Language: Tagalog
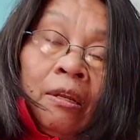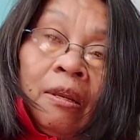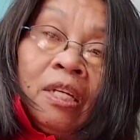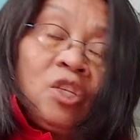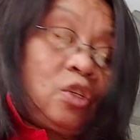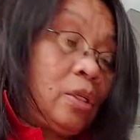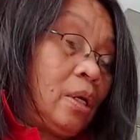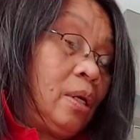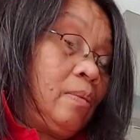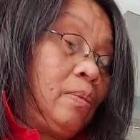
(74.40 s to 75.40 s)

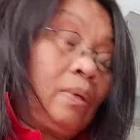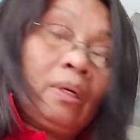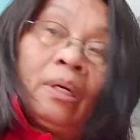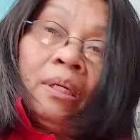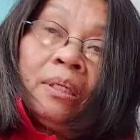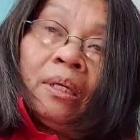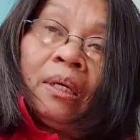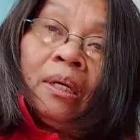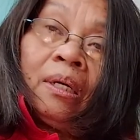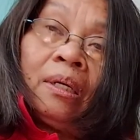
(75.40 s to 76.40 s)
lunchtime, at
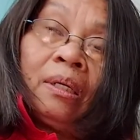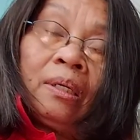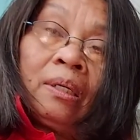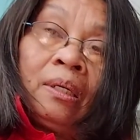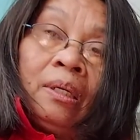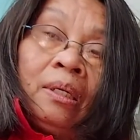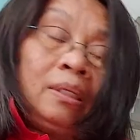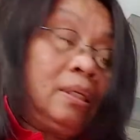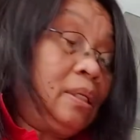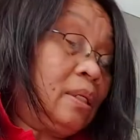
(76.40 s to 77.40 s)
saka
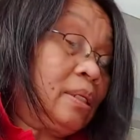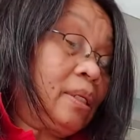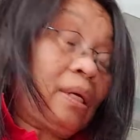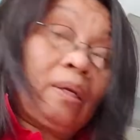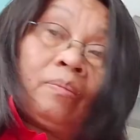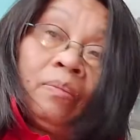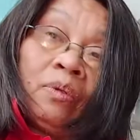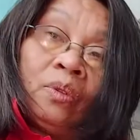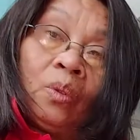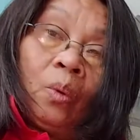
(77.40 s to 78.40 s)
dinner time.
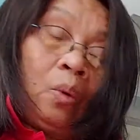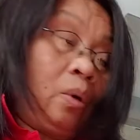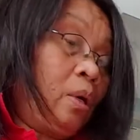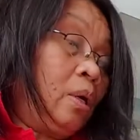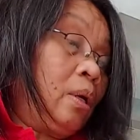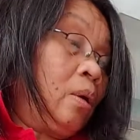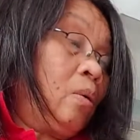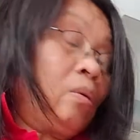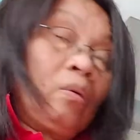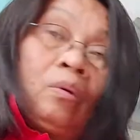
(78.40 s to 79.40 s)
So,
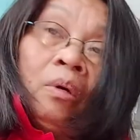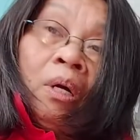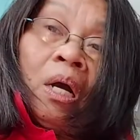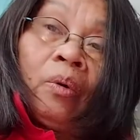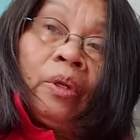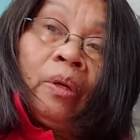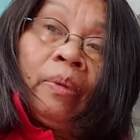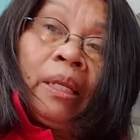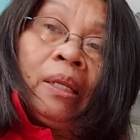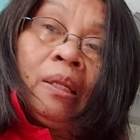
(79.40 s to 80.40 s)
kung ako'y
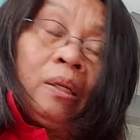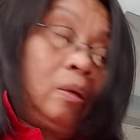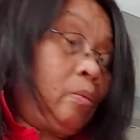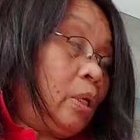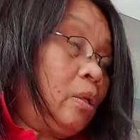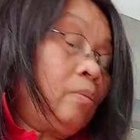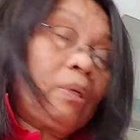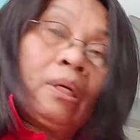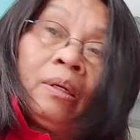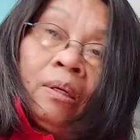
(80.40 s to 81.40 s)
naman umiinom
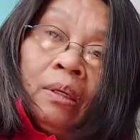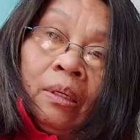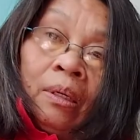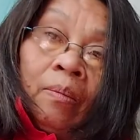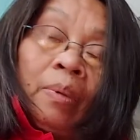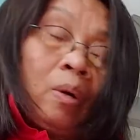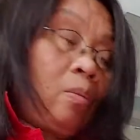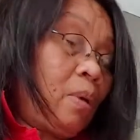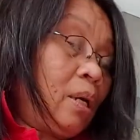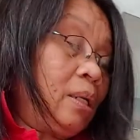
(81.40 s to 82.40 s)
ng pang
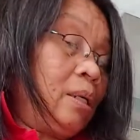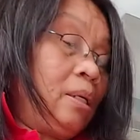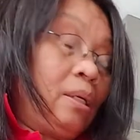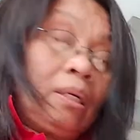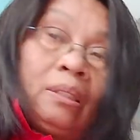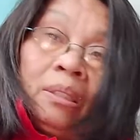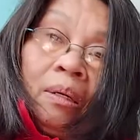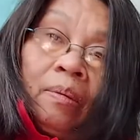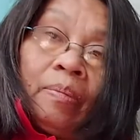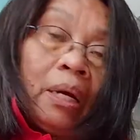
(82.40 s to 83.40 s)
umaga at
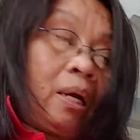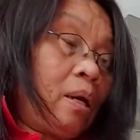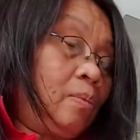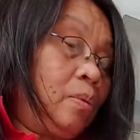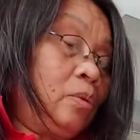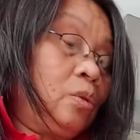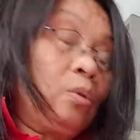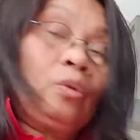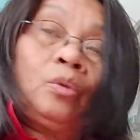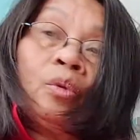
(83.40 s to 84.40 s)
saka pang hapon,
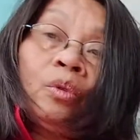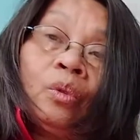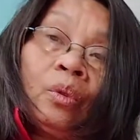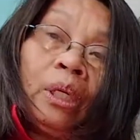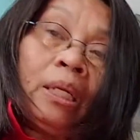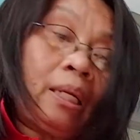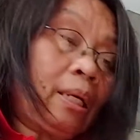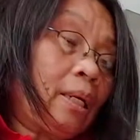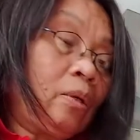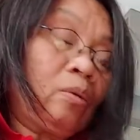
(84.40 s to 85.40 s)
so doon ko
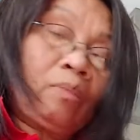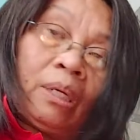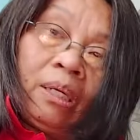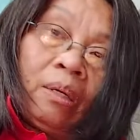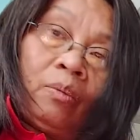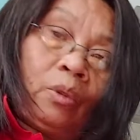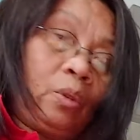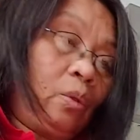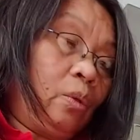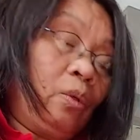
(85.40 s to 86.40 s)
ilalagay yung mga gamot
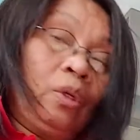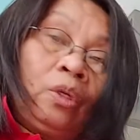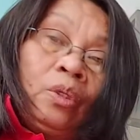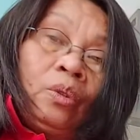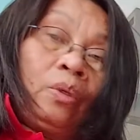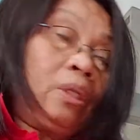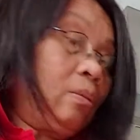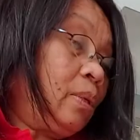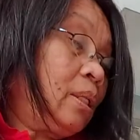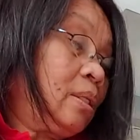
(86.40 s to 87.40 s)
ko. So, it
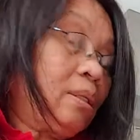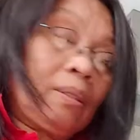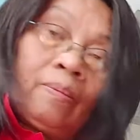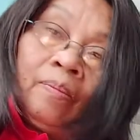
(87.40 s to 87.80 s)
means